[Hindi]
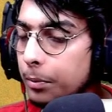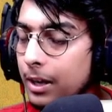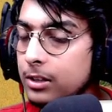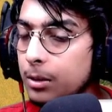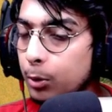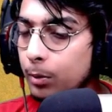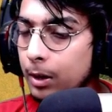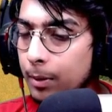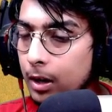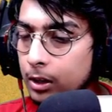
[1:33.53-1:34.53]
भाई इन सबको मैंने
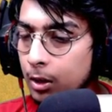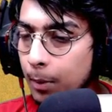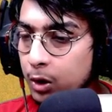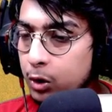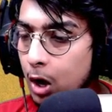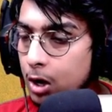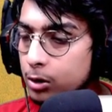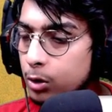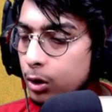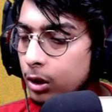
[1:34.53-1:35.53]
भगा दिया भाई ग्यारह
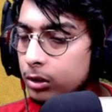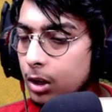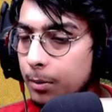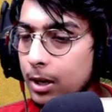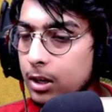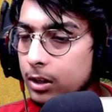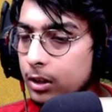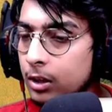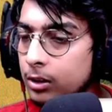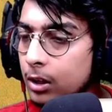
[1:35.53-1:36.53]
सौ इकहत्तर भाई
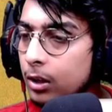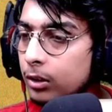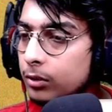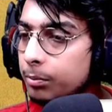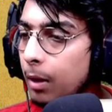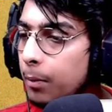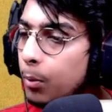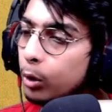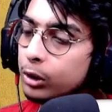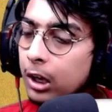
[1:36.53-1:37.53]
कितने भाई
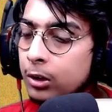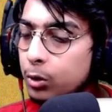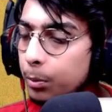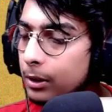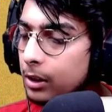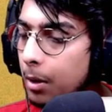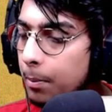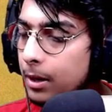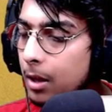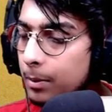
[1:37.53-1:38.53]
बहुत ग्रेट स्कोर मिलता है
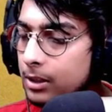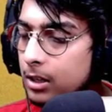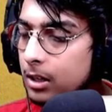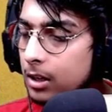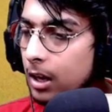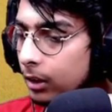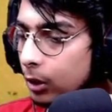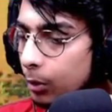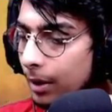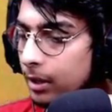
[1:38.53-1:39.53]
बढ़िया मजा आ जाता है
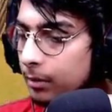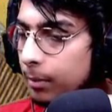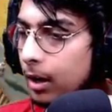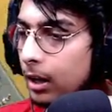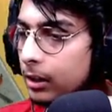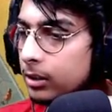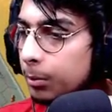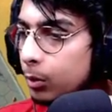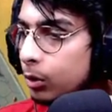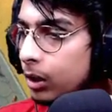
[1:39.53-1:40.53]
लो भाई भगा दिया
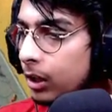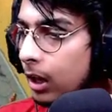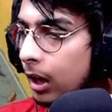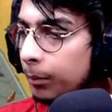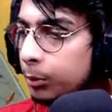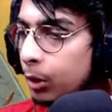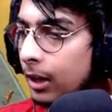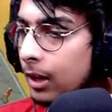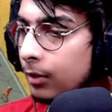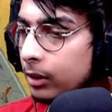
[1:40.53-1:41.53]
सबको ठीक है अब तो
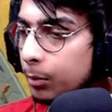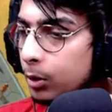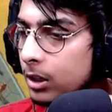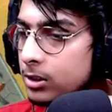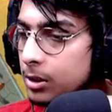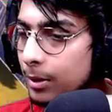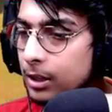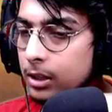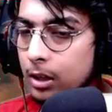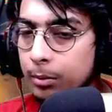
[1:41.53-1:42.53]
लड़ाई खत्म हो जानी चाहिए भाई
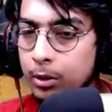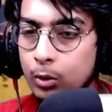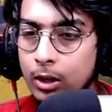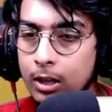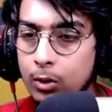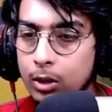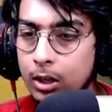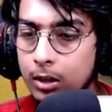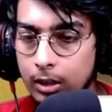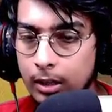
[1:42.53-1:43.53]
इनकी अब क्यों लड़ाई हो रही
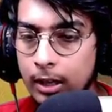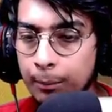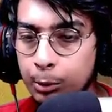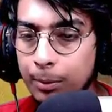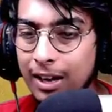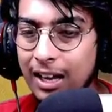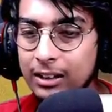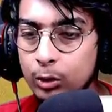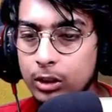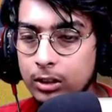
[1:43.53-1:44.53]
है अरे अब तो भगा
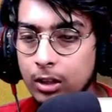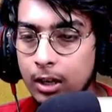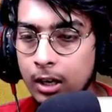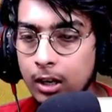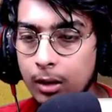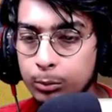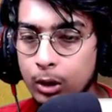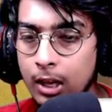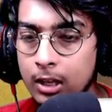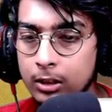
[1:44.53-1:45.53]
तो दिए सारे अब तो
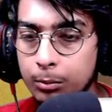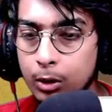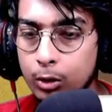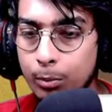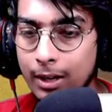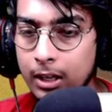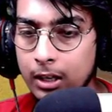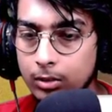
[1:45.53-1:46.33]
लड़ाई खत्म कर दो भाई